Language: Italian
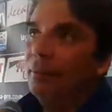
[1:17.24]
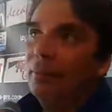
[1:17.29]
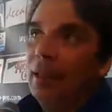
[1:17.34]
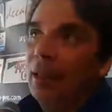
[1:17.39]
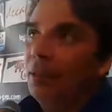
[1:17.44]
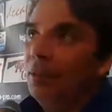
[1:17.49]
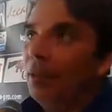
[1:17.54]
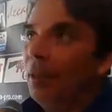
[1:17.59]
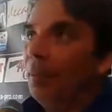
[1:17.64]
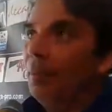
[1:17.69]
e
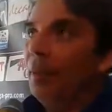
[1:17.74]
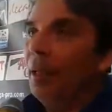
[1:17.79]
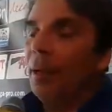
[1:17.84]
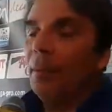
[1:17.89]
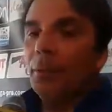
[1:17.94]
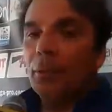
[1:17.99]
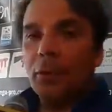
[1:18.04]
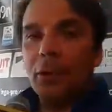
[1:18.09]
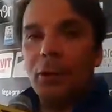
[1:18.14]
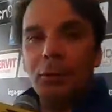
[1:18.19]
non
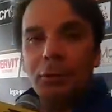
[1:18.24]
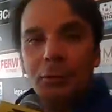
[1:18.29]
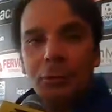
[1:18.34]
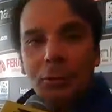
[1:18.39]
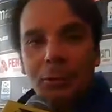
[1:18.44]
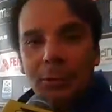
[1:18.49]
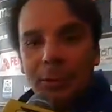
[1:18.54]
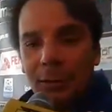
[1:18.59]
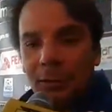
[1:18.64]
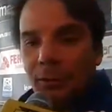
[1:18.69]
abbiamo ottenuto
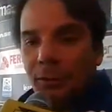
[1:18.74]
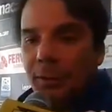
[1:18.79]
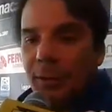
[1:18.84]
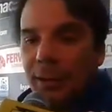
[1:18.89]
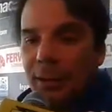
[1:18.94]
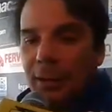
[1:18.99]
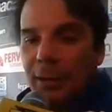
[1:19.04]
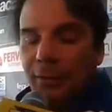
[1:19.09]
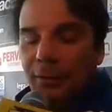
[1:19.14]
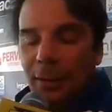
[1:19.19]
quando
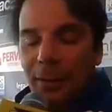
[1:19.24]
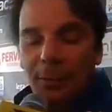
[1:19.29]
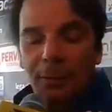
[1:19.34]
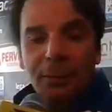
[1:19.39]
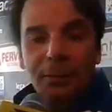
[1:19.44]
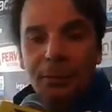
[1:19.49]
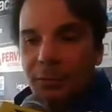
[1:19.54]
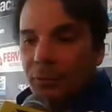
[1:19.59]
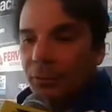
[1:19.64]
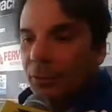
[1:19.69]
meritavamo,
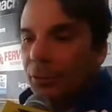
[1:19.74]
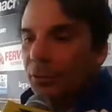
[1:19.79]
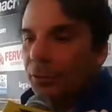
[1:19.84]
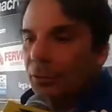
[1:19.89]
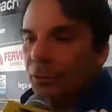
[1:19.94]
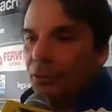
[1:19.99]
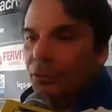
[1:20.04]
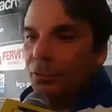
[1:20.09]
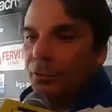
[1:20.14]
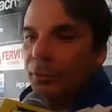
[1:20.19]
su questo
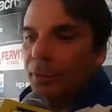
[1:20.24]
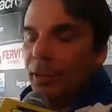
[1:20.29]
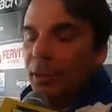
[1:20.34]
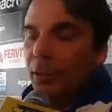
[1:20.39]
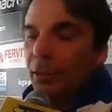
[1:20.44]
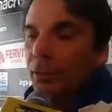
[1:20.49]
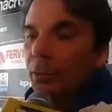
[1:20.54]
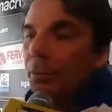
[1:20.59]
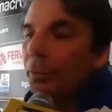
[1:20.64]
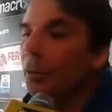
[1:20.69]
non c'è ombra
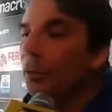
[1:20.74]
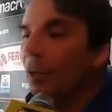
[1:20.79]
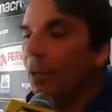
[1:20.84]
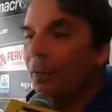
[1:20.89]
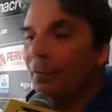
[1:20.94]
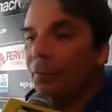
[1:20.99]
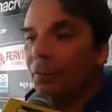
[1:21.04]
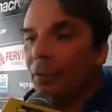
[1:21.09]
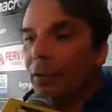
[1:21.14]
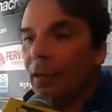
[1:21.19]
di dubbio.
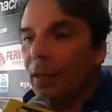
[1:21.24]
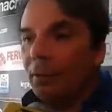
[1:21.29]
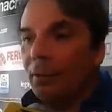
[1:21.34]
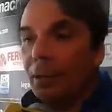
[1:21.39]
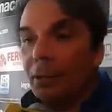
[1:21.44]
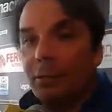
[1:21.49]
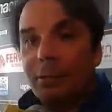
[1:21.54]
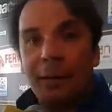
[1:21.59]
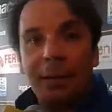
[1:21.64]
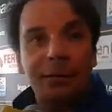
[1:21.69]
Affrontiamo
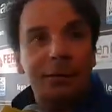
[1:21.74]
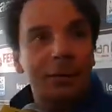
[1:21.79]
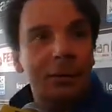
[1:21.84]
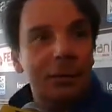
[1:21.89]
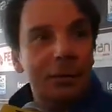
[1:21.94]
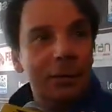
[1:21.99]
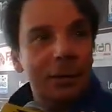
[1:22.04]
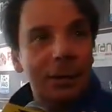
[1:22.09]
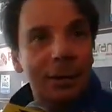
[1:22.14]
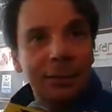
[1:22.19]
una squadra
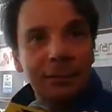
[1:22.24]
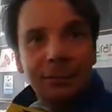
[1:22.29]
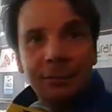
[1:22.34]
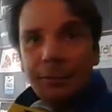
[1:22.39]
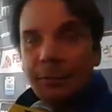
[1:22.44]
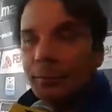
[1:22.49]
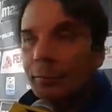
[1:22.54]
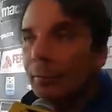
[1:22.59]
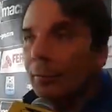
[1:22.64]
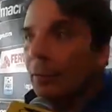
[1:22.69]

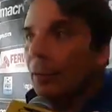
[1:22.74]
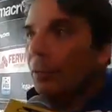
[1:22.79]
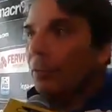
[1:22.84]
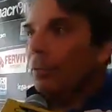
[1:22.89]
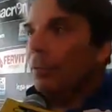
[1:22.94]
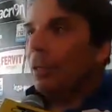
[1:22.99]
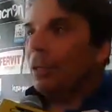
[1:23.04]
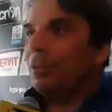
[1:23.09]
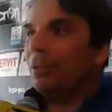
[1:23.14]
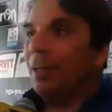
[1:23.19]
forte
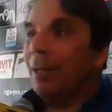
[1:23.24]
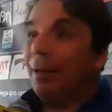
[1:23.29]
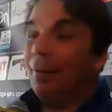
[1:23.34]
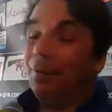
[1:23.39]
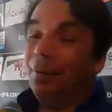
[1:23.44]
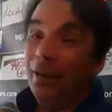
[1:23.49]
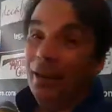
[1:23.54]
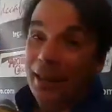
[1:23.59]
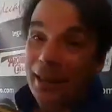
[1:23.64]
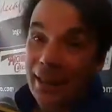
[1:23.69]
una squadra
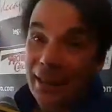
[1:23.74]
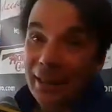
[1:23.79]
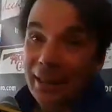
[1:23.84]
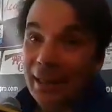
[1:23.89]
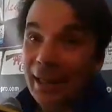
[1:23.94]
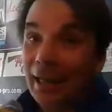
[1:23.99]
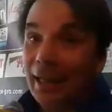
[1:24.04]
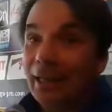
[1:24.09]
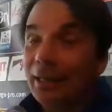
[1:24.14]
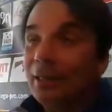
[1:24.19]

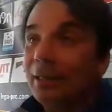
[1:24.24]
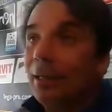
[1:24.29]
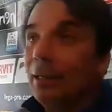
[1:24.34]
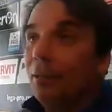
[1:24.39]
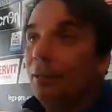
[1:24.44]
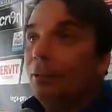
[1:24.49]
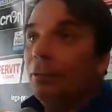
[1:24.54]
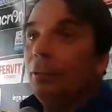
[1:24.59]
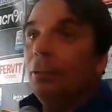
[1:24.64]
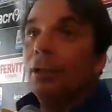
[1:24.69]
ferita
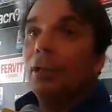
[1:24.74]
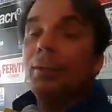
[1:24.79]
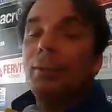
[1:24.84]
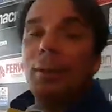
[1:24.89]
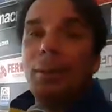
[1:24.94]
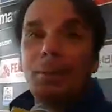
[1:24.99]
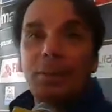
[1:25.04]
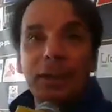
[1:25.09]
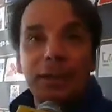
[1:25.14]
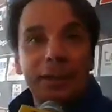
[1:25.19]

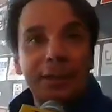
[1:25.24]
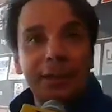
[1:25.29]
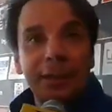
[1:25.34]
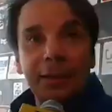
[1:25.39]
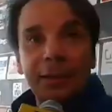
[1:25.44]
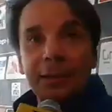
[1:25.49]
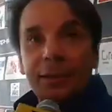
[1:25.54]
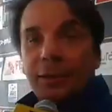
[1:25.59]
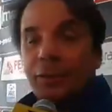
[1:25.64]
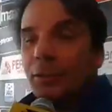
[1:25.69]
dall'ultima
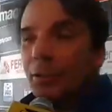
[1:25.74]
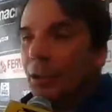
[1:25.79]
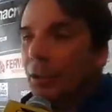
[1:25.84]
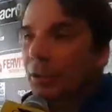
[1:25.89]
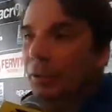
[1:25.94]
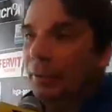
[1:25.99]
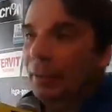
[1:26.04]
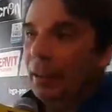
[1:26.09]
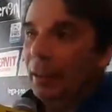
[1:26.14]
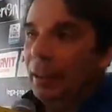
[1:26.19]
prestazione
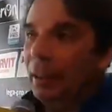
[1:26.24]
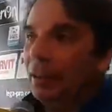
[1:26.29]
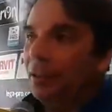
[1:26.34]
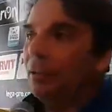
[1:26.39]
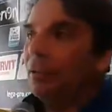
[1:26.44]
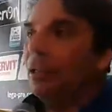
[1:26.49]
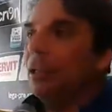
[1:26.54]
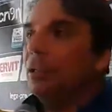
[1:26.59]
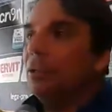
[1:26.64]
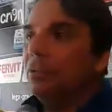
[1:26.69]
dove ritengo
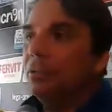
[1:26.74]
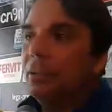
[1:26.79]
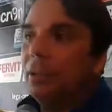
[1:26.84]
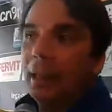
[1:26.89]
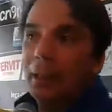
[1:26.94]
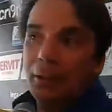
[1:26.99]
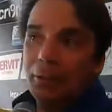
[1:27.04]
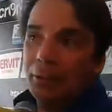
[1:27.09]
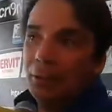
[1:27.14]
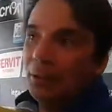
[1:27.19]
che il
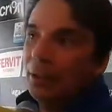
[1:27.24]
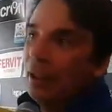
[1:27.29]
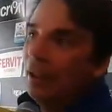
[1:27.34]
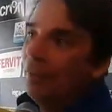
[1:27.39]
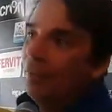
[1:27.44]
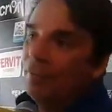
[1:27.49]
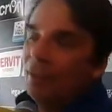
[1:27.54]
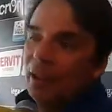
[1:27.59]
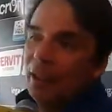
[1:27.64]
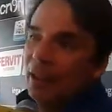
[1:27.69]
risultato non è
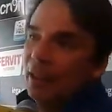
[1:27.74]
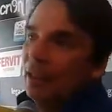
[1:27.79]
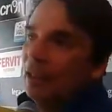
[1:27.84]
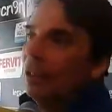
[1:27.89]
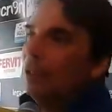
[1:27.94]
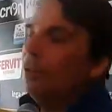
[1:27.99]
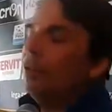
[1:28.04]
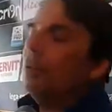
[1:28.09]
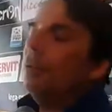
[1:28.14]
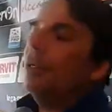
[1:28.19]

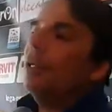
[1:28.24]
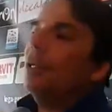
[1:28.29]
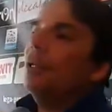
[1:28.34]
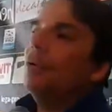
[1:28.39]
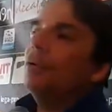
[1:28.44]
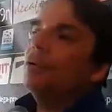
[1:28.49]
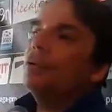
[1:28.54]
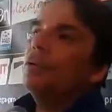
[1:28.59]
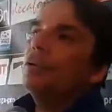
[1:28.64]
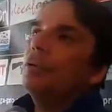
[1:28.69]
veritiero perché
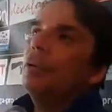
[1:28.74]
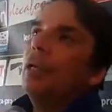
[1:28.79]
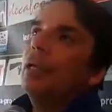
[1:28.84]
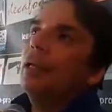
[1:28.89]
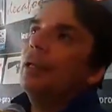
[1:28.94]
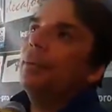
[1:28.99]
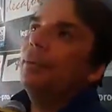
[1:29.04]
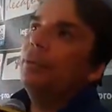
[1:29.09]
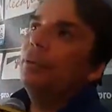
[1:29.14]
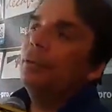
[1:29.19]
l'ho
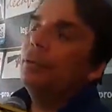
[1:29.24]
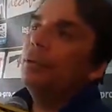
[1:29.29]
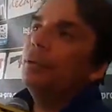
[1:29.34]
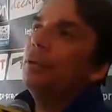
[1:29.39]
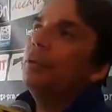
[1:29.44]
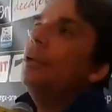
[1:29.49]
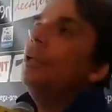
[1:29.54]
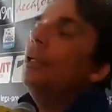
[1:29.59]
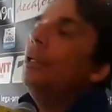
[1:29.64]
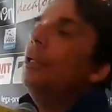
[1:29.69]
studiata molto